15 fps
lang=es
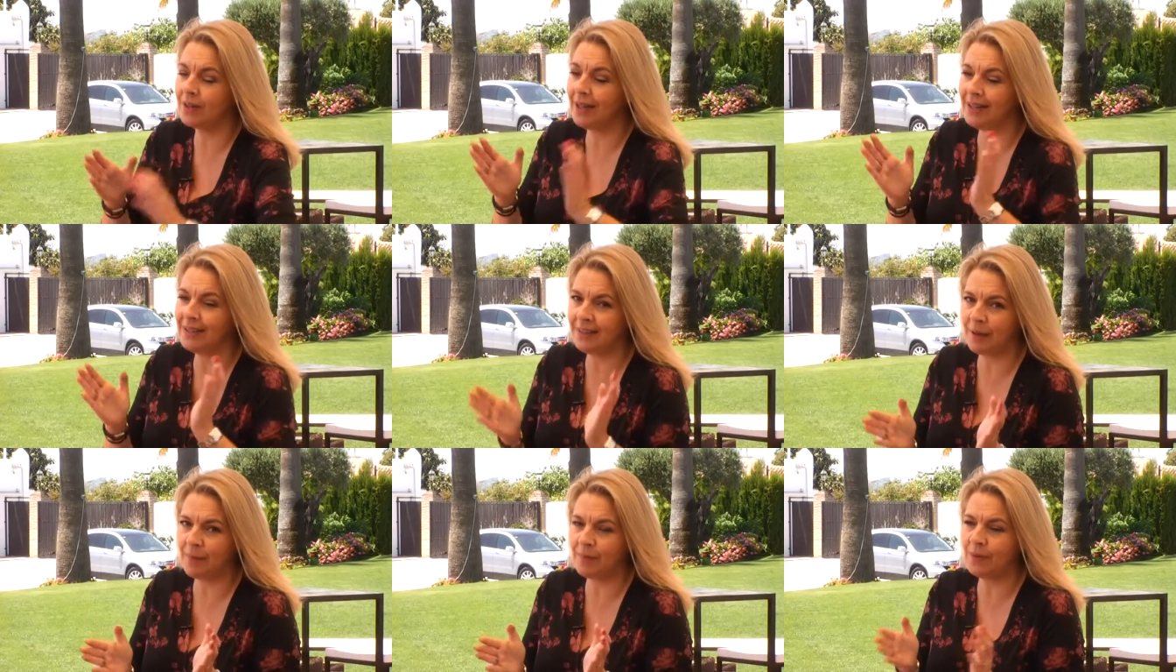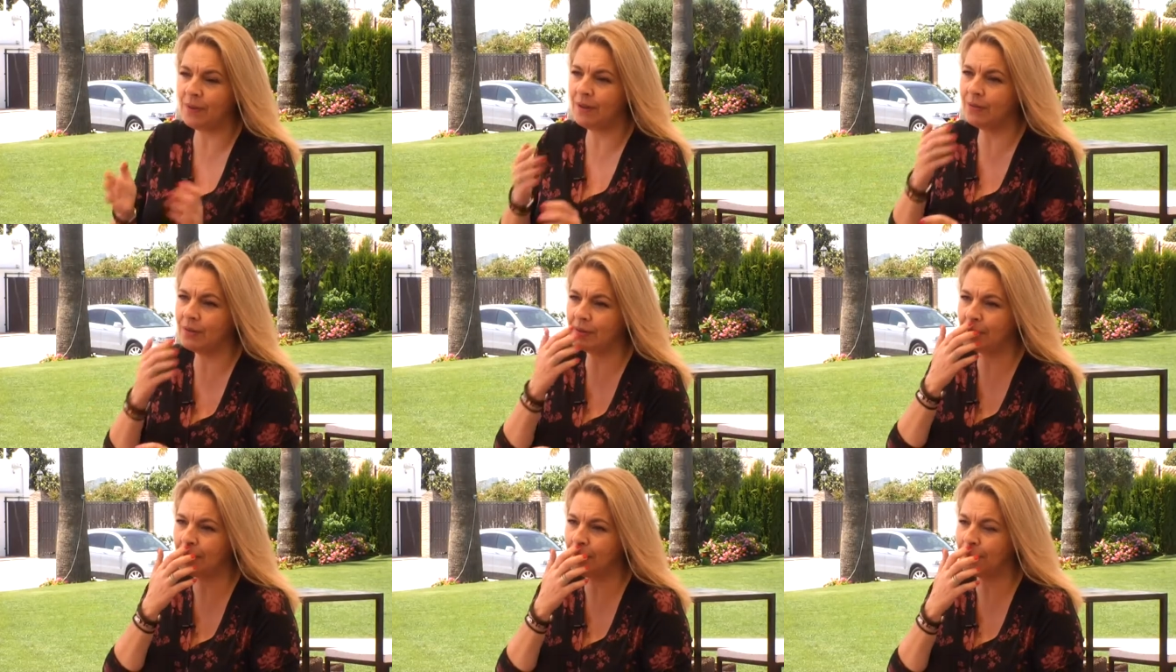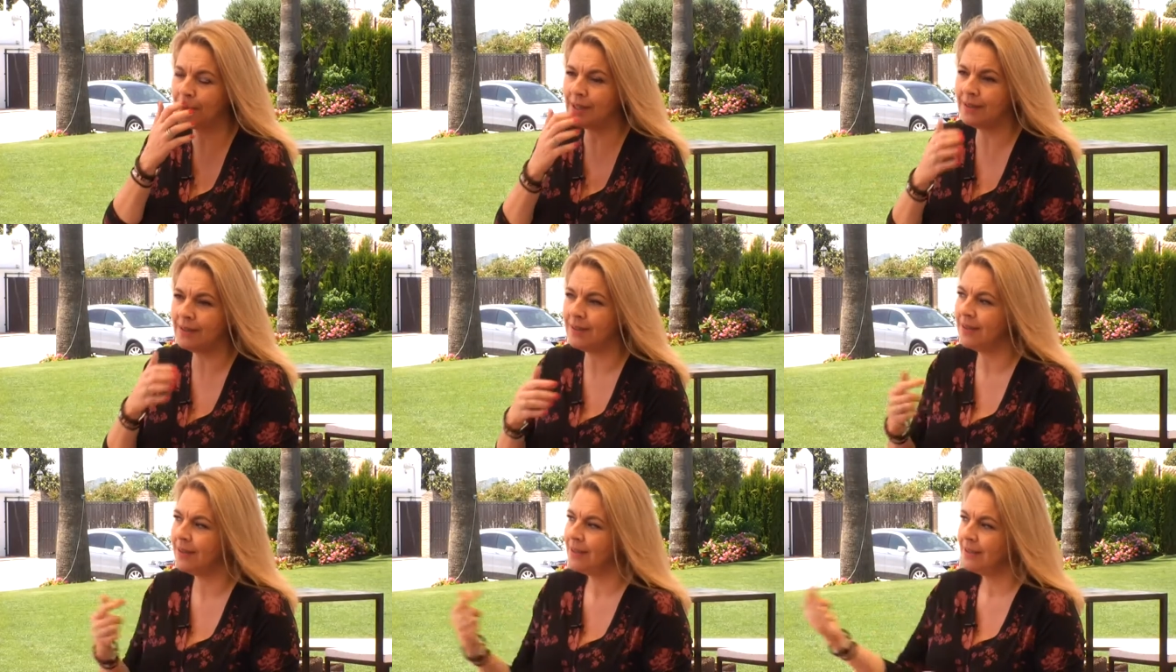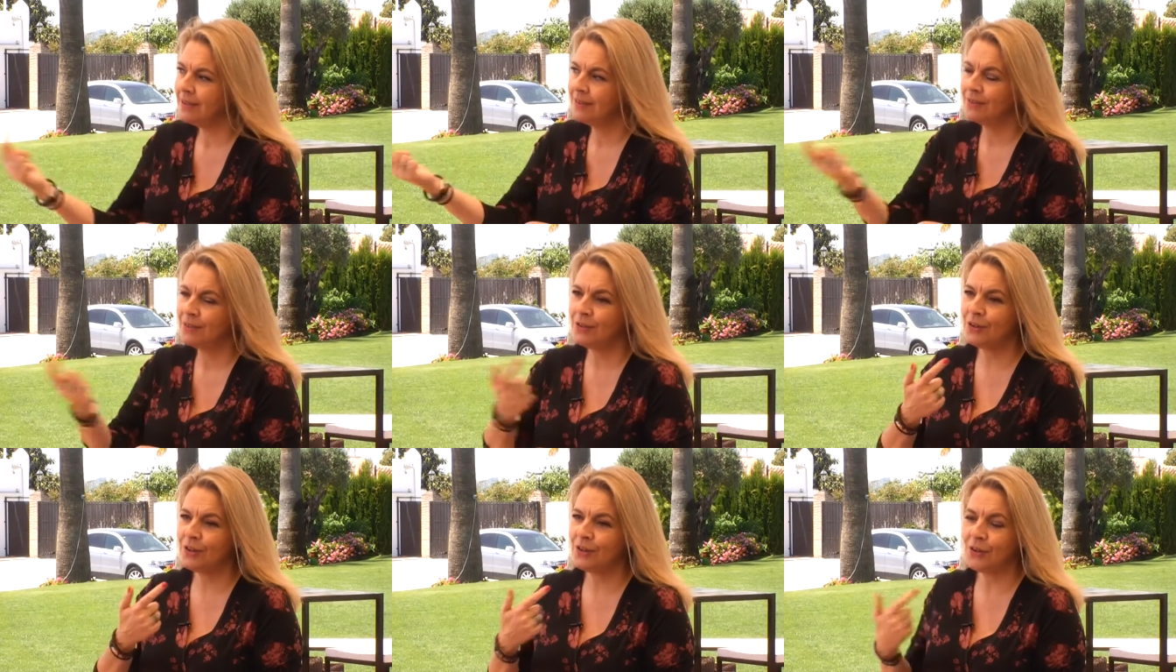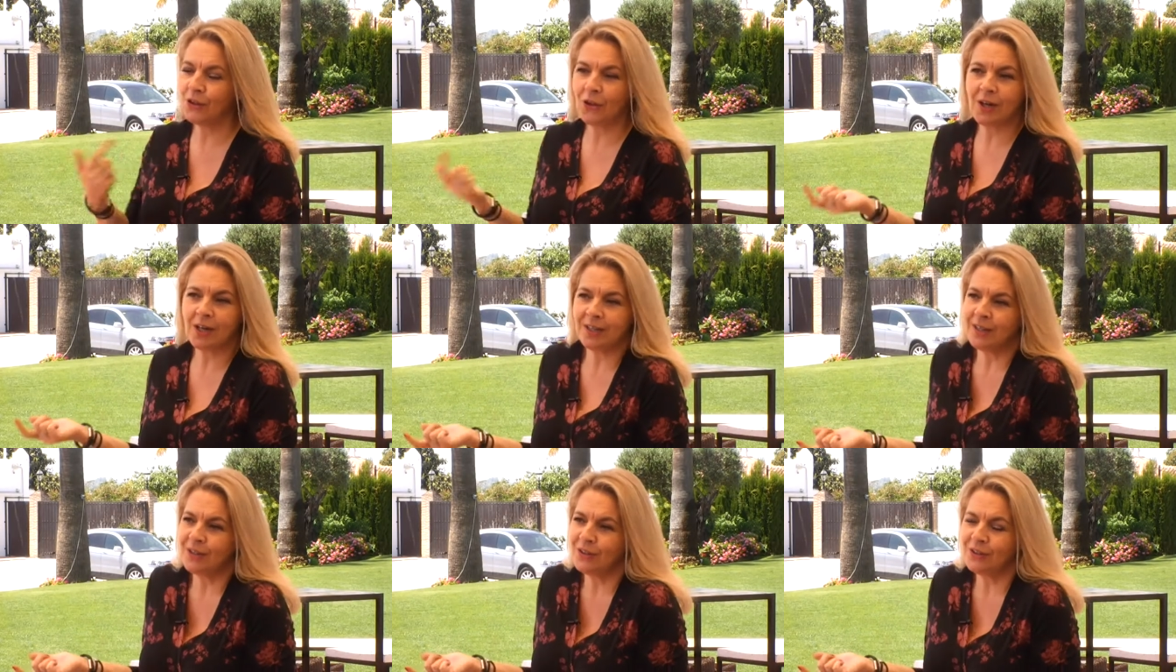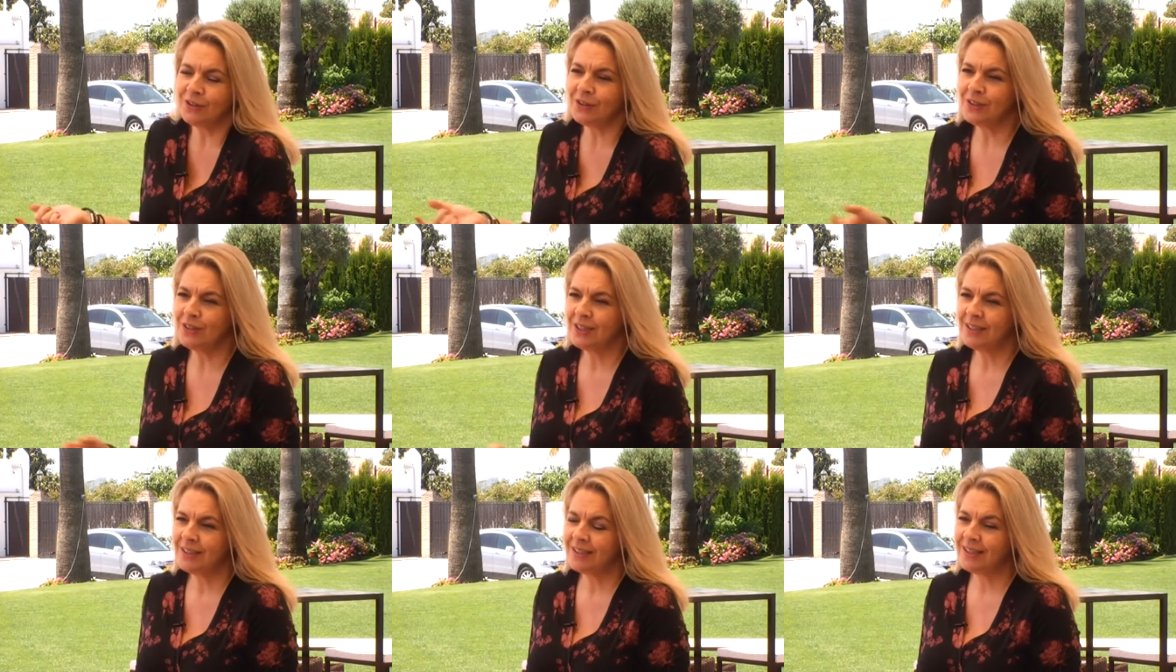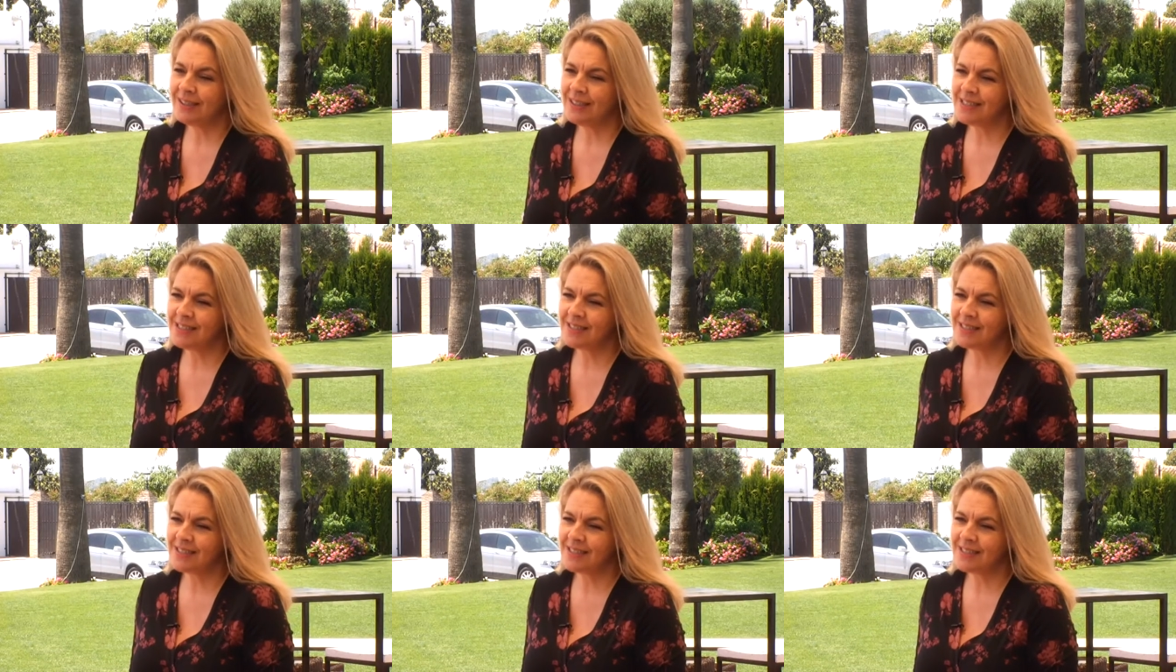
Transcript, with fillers: el tiempo que dura una obra, los negocios... La verdad que fue una